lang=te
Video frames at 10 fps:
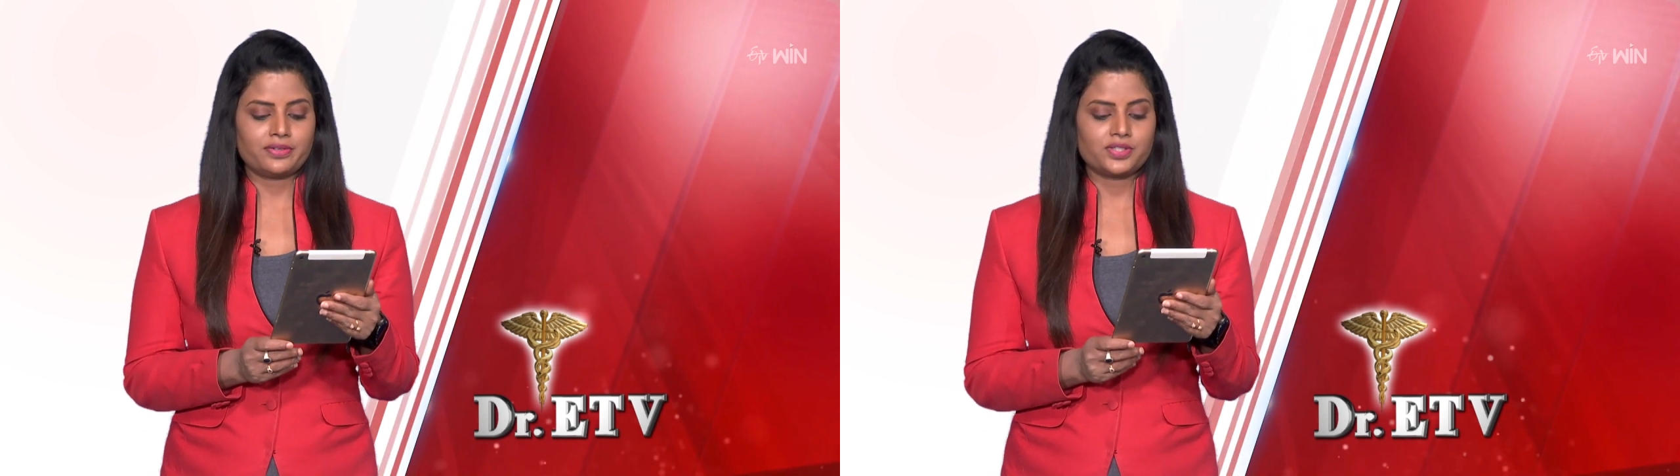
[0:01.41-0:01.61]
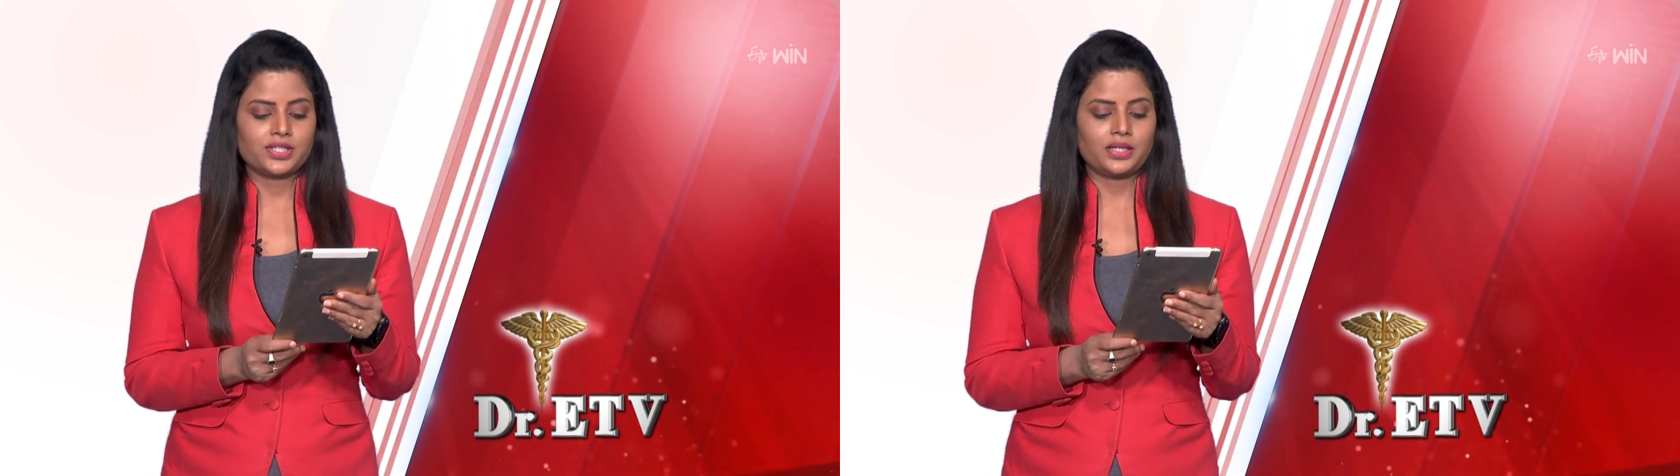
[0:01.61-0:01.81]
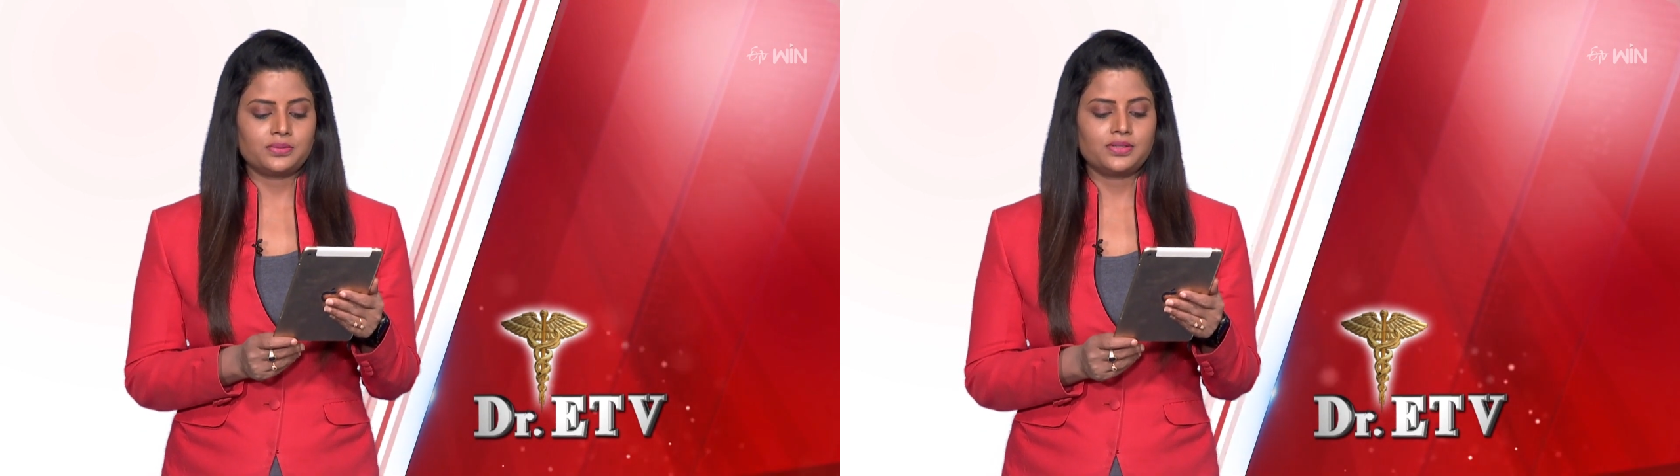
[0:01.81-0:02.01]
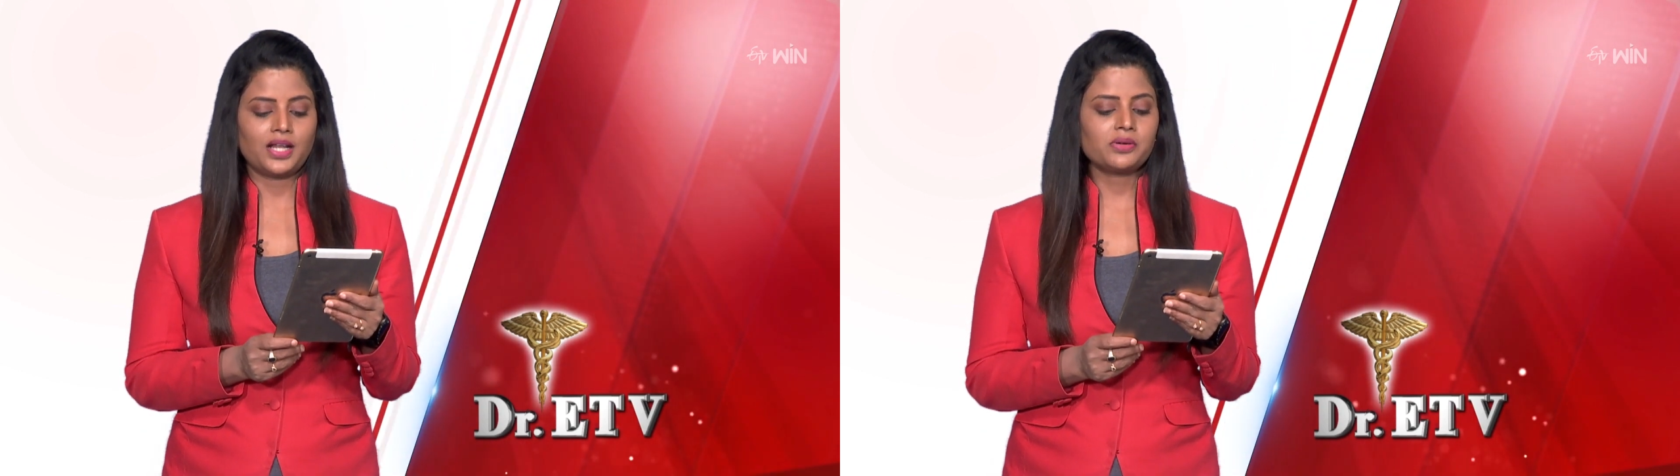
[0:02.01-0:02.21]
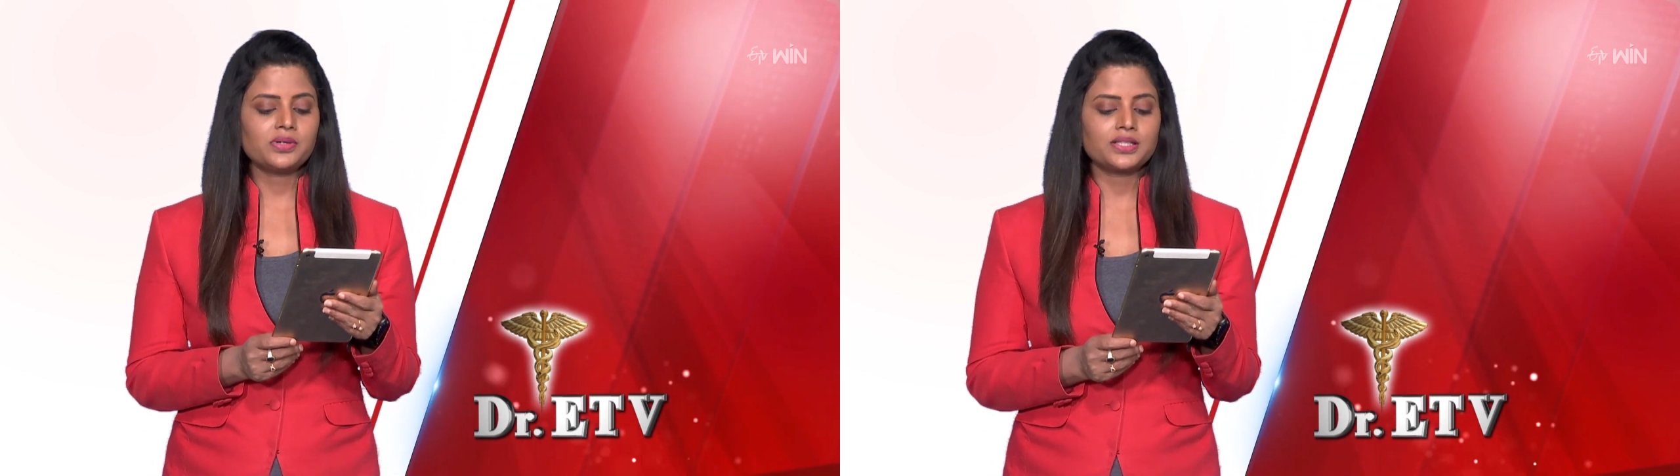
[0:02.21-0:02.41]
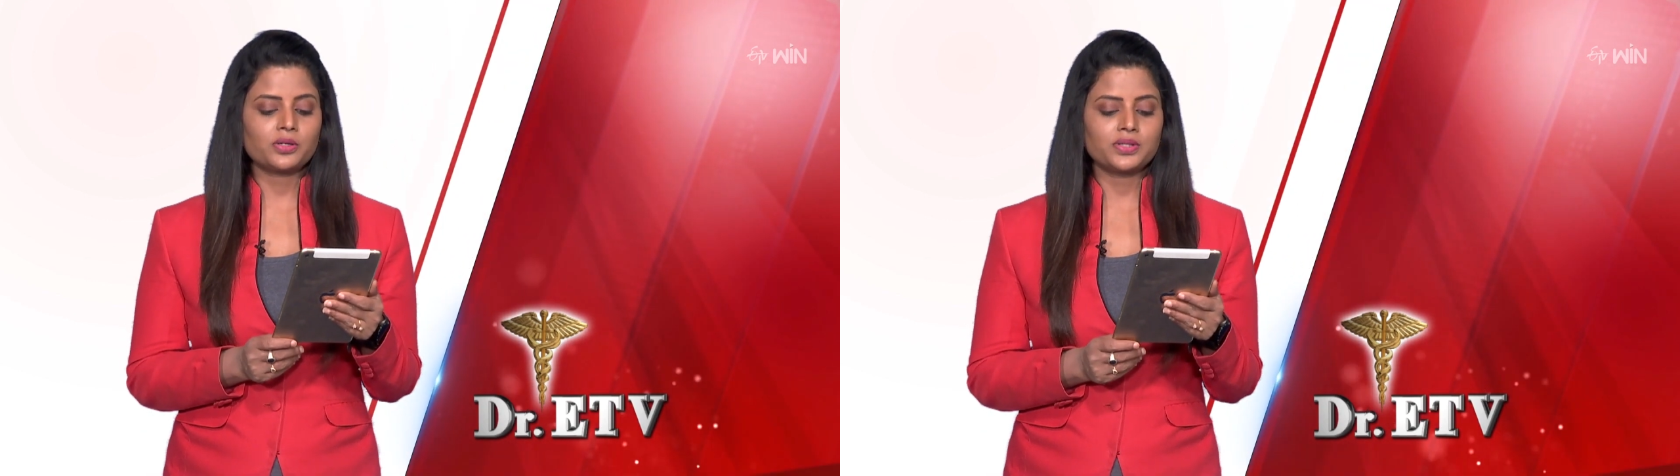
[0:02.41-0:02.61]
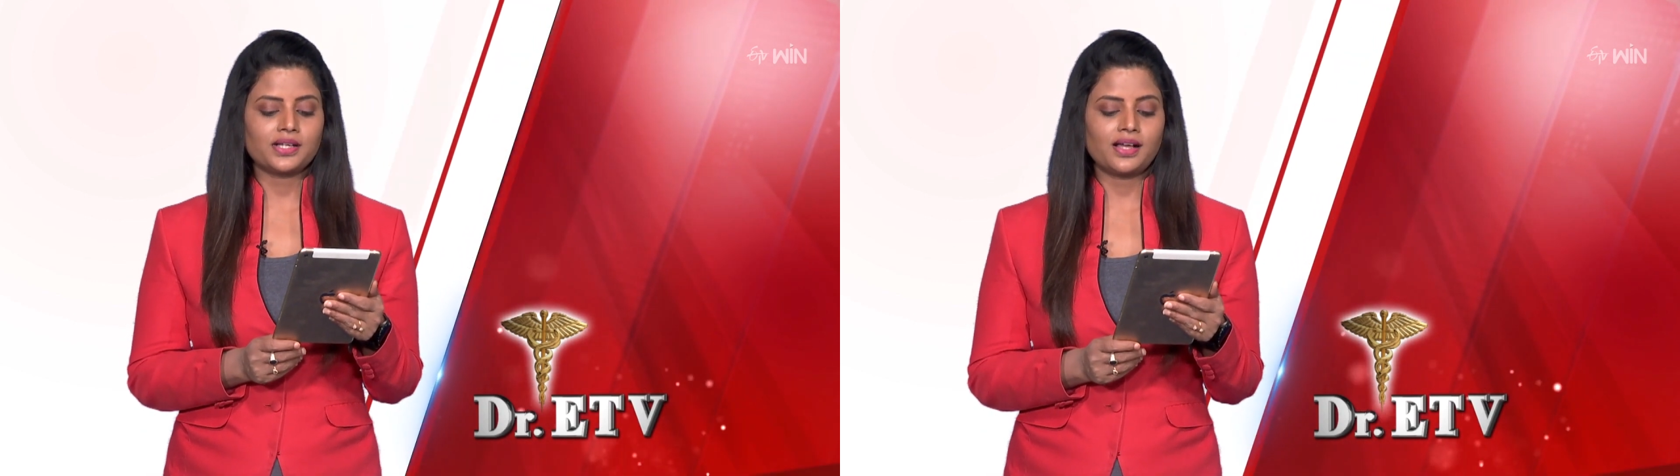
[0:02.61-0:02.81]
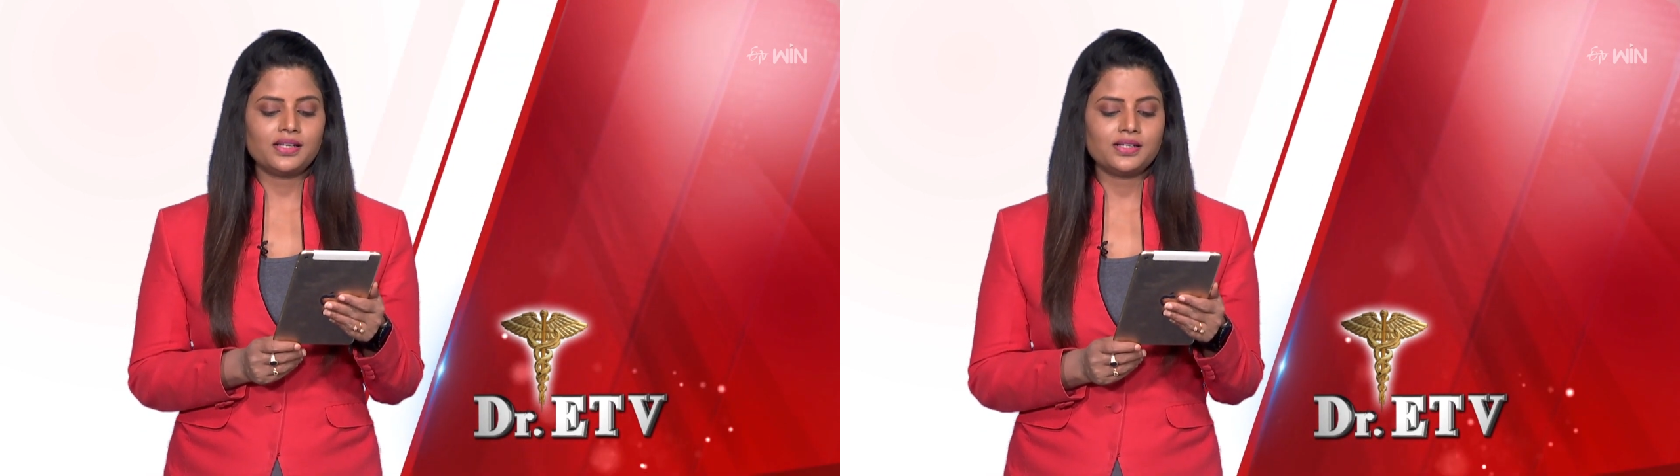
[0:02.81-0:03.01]
సంవత్సరాలు నాకు గత
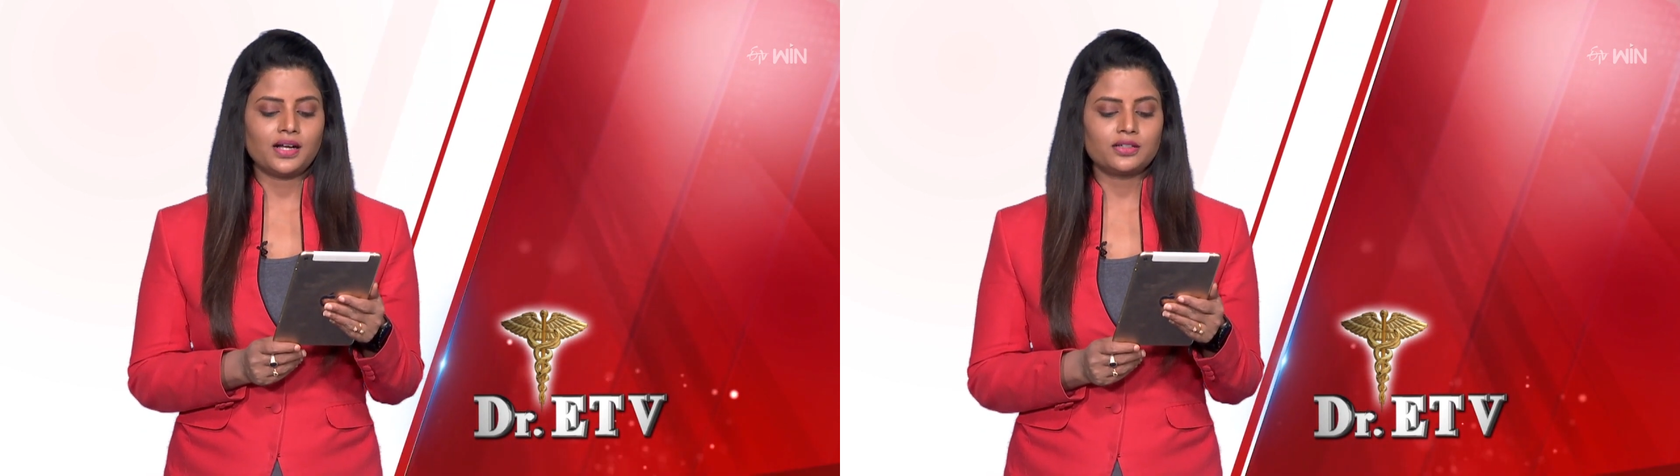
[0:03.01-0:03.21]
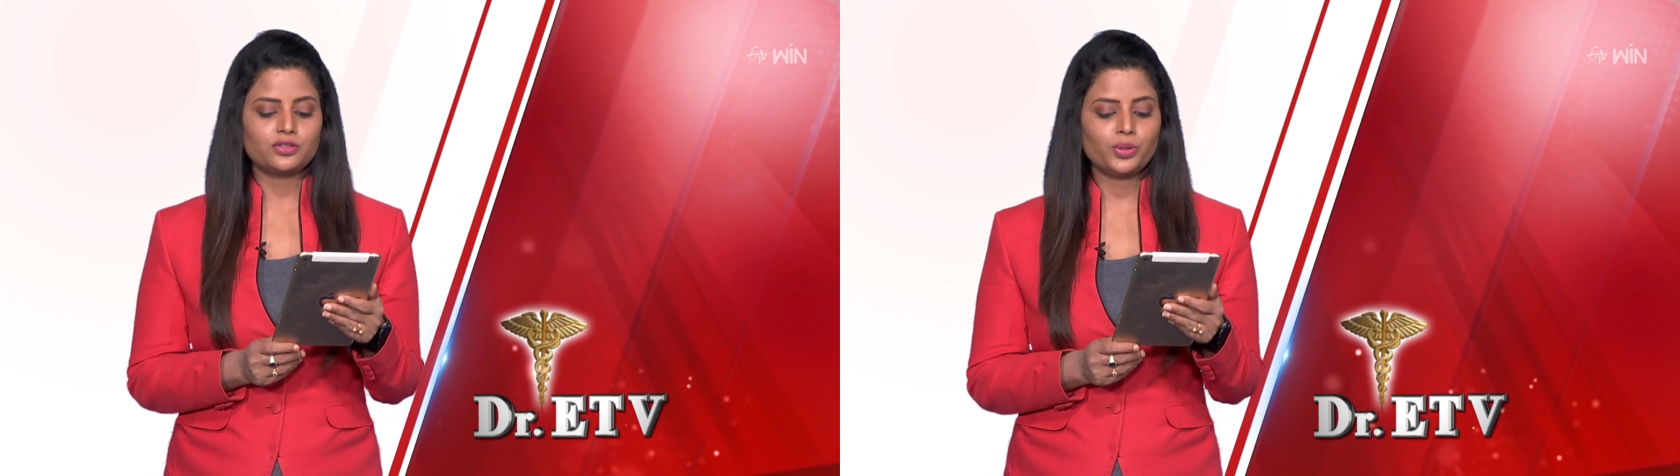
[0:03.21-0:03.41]
కొంతకాలంగా